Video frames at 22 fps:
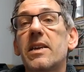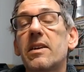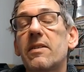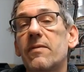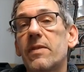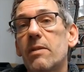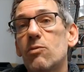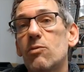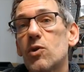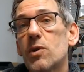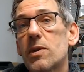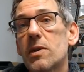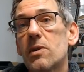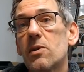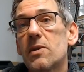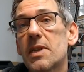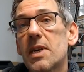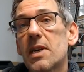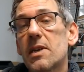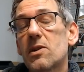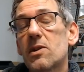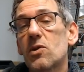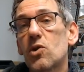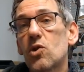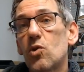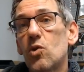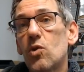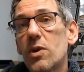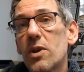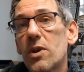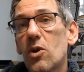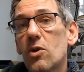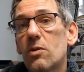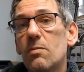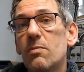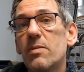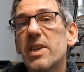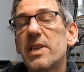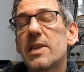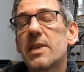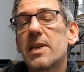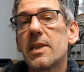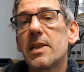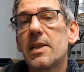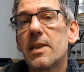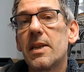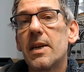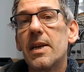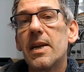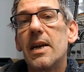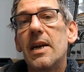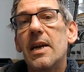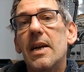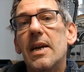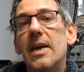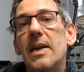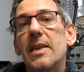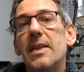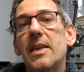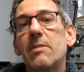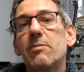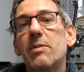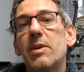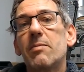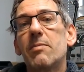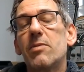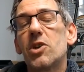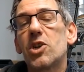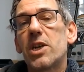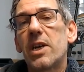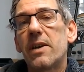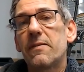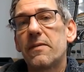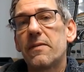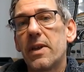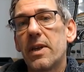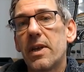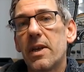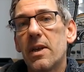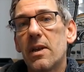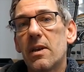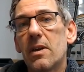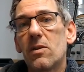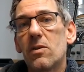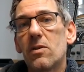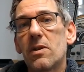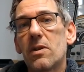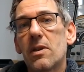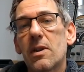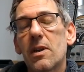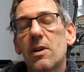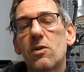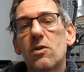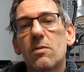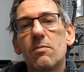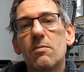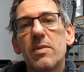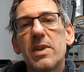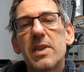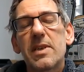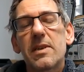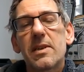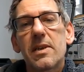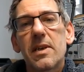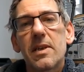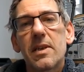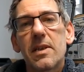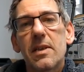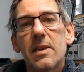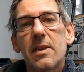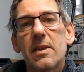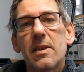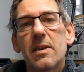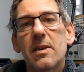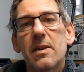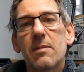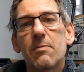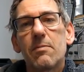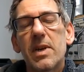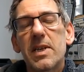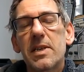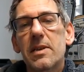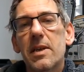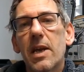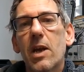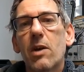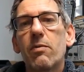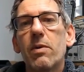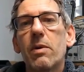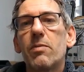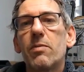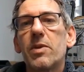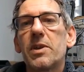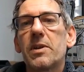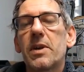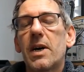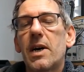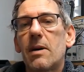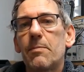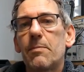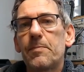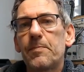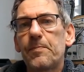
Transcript: Wir müssen uns also schon noch ein bisschen damit beschäftigen und auch ein bisschen äh, Messequipment haben.